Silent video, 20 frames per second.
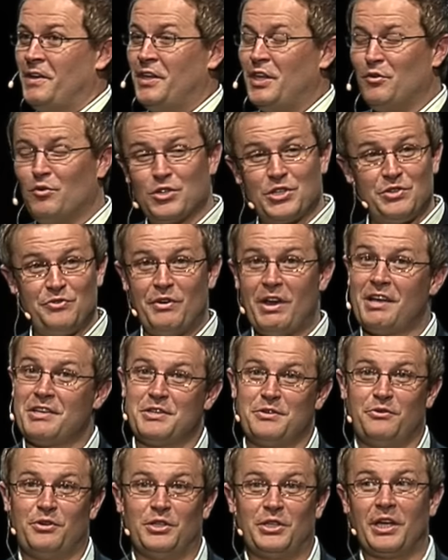Его
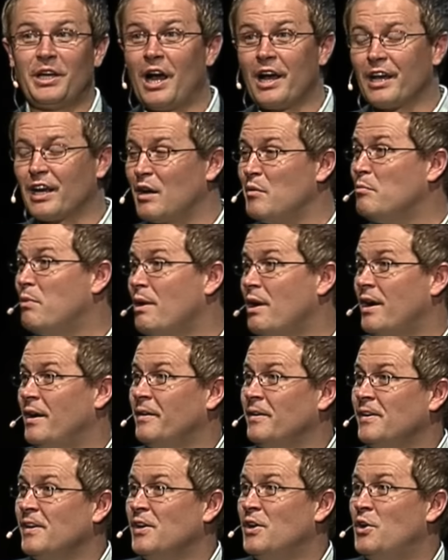связывают и как раба
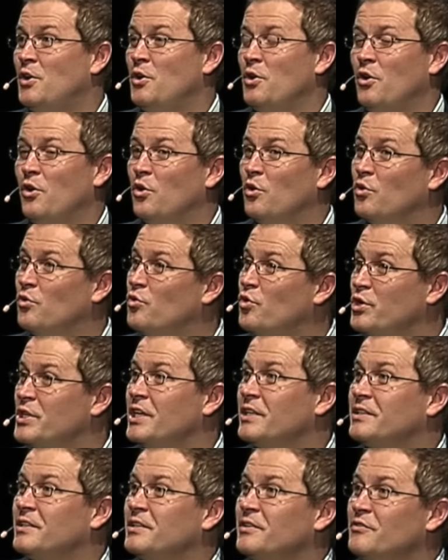
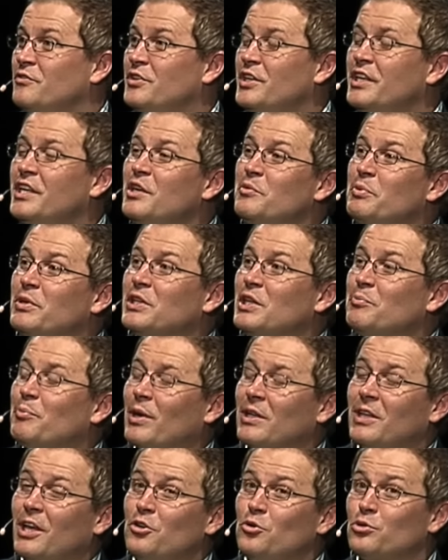уводят в Египет и
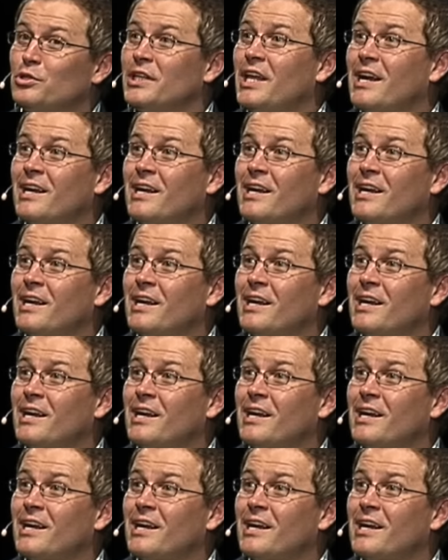продают